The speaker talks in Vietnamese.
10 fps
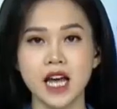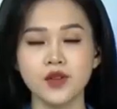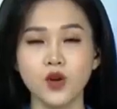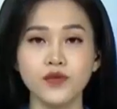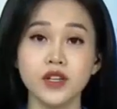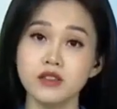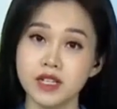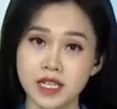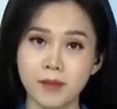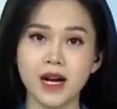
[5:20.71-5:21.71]
đối với người
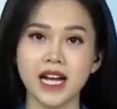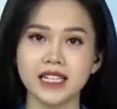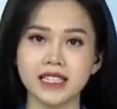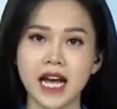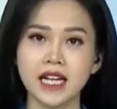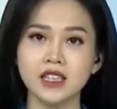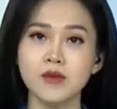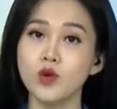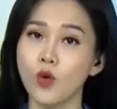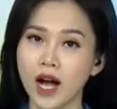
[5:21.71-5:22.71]
nhập cảnh đã
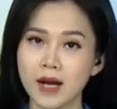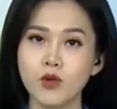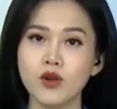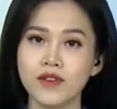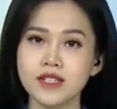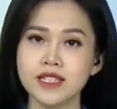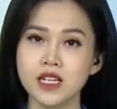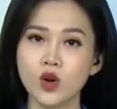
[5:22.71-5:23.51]
tiêm đủ hai mũi vaccine